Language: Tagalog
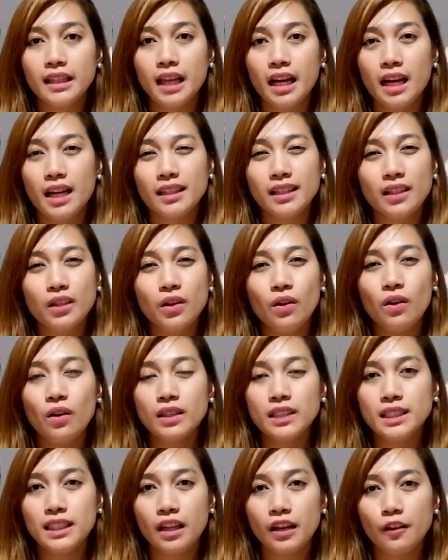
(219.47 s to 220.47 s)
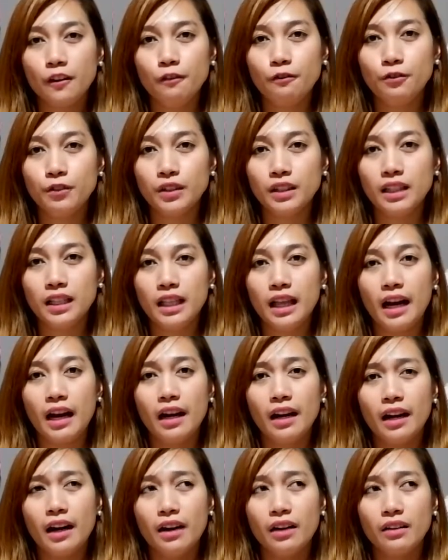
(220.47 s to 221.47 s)
na nagkakos lang yung food nila
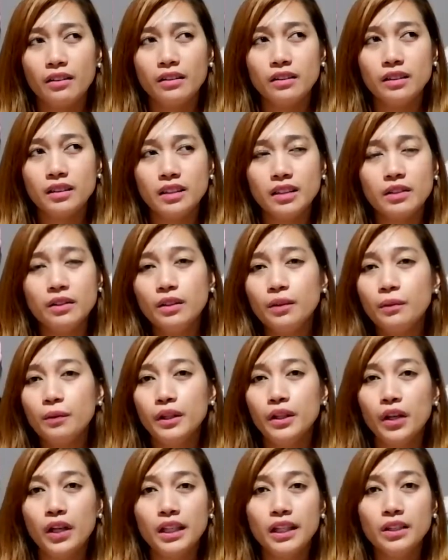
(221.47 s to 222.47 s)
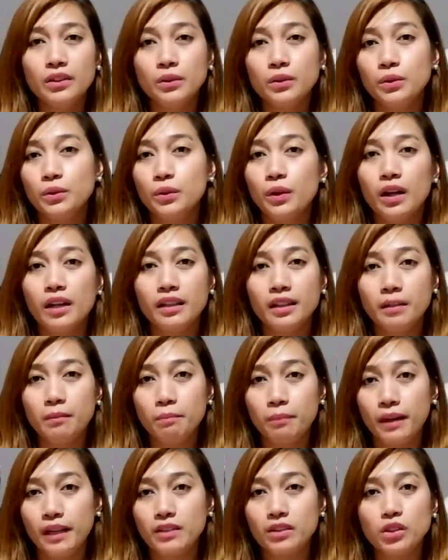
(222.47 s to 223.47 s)
around siguro 100 to
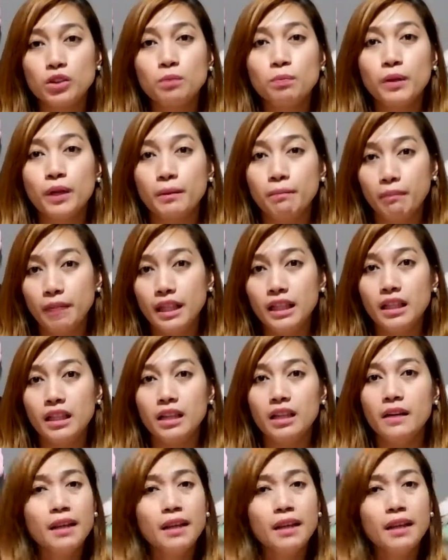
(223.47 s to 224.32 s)
200 pesos per meal.